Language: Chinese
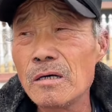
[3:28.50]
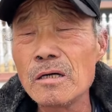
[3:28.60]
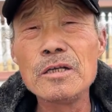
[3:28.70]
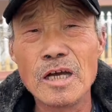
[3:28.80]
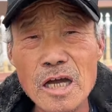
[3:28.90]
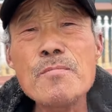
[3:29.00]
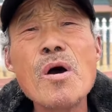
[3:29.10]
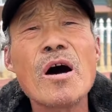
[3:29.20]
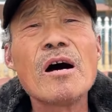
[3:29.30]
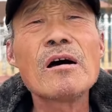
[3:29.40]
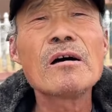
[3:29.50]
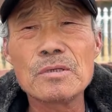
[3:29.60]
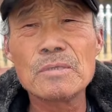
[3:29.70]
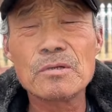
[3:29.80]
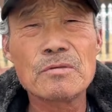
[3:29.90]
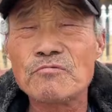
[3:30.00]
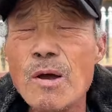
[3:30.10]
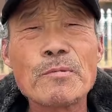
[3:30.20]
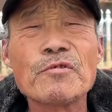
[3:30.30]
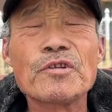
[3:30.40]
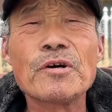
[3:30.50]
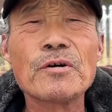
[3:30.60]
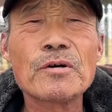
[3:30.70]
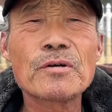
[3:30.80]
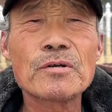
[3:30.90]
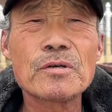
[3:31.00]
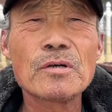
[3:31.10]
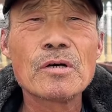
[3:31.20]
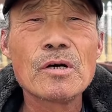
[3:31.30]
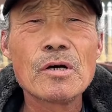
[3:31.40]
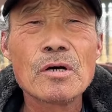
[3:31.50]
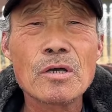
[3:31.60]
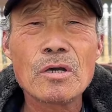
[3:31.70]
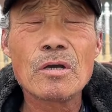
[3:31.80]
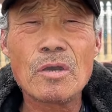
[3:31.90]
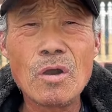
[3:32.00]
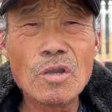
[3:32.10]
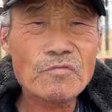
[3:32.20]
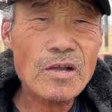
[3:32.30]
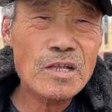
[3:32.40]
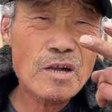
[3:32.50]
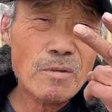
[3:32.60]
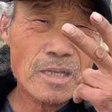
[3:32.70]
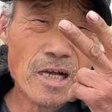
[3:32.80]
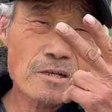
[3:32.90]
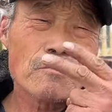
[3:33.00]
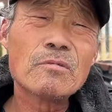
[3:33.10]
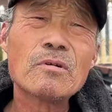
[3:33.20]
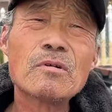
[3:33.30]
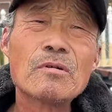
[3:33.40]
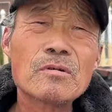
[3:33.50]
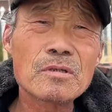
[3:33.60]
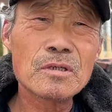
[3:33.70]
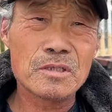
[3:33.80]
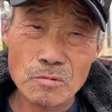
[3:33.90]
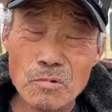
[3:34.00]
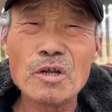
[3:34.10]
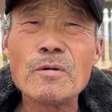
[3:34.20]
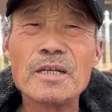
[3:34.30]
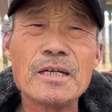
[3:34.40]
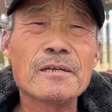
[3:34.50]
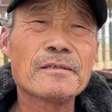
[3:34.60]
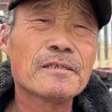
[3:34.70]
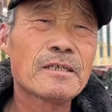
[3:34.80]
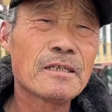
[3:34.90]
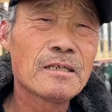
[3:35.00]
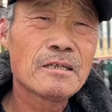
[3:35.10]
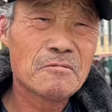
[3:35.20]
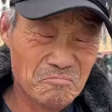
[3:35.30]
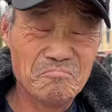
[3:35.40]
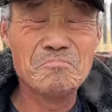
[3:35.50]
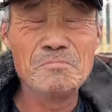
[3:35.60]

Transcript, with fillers: 你很多，赚不多少。好了，赚1、2块钱一股，1股2块钱。2块钱。嗯。